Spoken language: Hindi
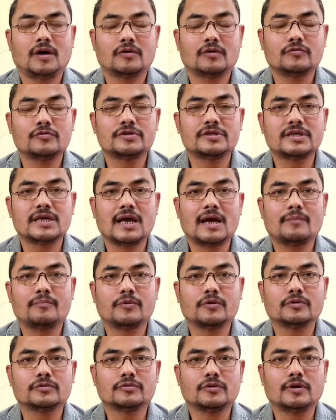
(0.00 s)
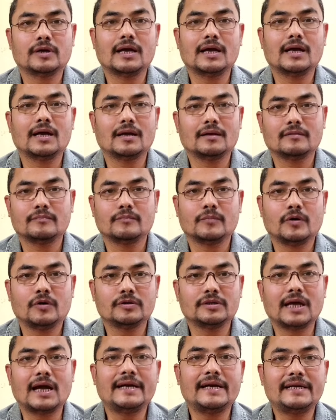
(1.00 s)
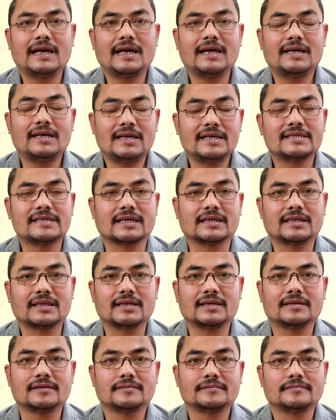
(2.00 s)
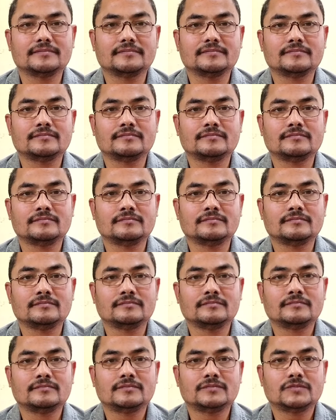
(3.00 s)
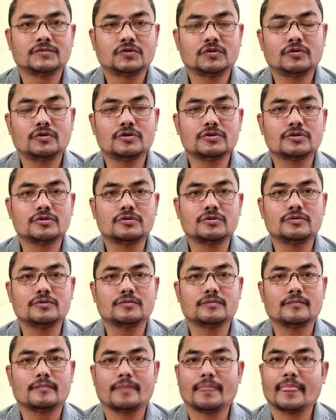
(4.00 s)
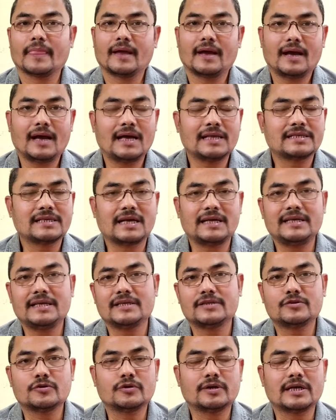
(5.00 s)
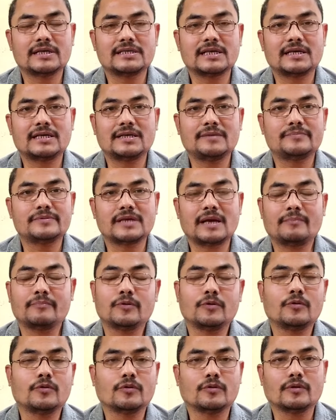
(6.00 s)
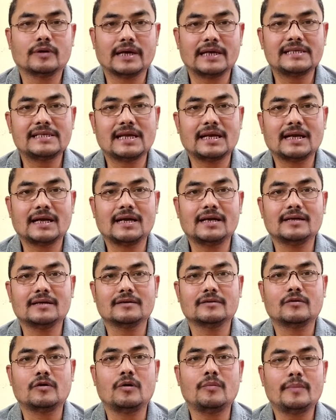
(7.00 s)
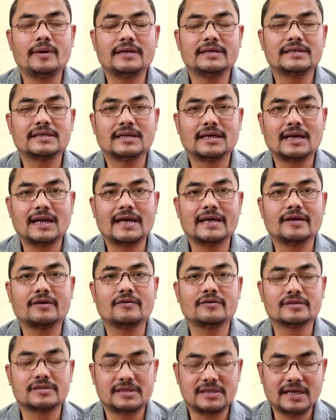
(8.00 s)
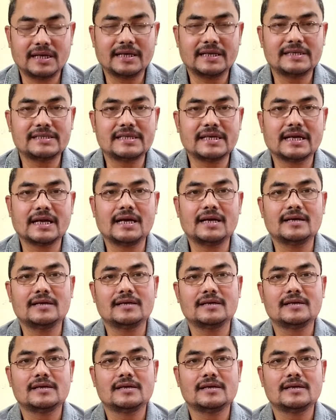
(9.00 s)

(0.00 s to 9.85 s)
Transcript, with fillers: और उससे आप लोग थोड़ा बहुत आइडिया ले सकते हैं तो दोस्तों आज का ये छोटा सा टिप्स आप लोगों को कैसा लगा कमेंट लाइक और शेयर कीजिएगा